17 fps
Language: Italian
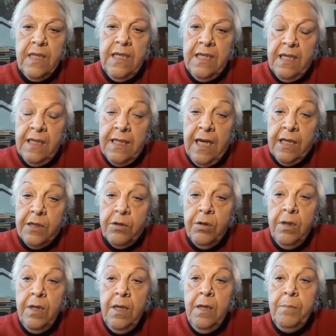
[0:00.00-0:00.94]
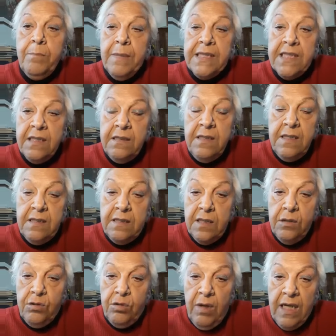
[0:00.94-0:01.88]
italiano, ma si è
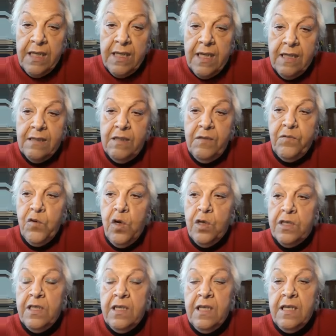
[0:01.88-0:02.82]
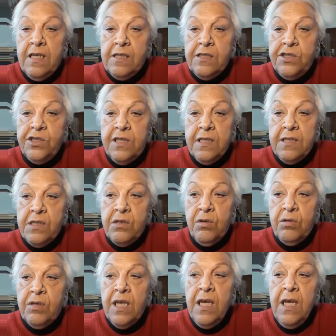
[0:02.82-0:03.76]
distinto anche al di fuori della
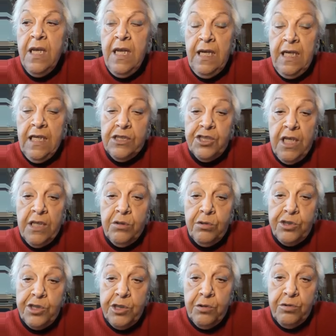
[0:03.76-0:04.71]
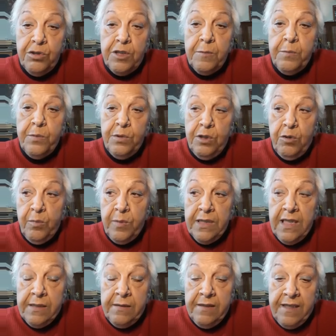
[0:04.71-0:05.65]
recitazione, lasciandoci contributi come
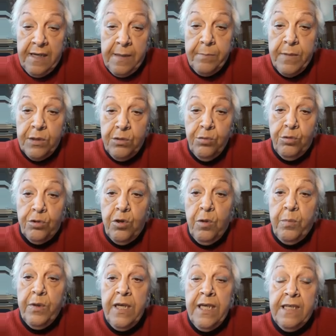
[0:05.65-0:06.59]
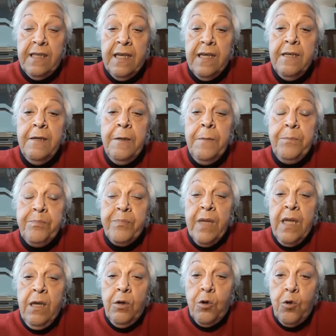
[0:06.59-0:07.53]
drammaturgo, poeta,
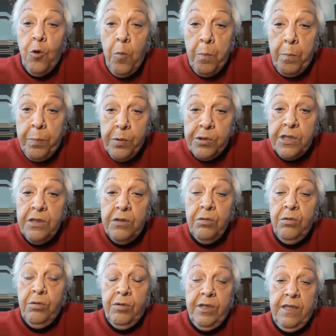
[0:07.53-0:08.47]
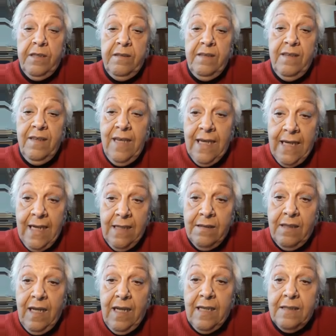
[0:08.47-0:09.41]
compositore e
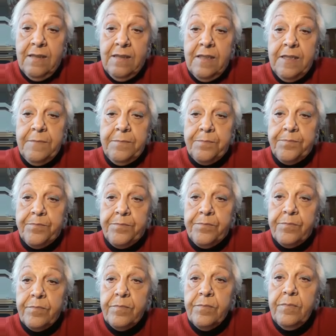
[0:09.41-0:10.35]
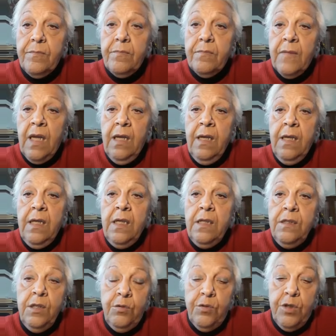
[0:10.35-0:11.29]
cantante.
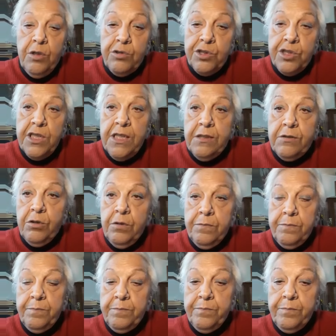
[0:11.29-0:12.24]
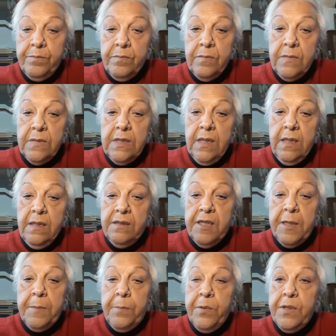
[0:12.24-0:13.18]
Di lui ho scelto
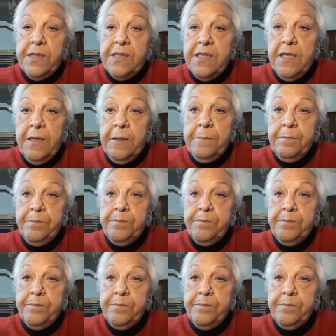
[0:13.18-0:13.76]
tre poesie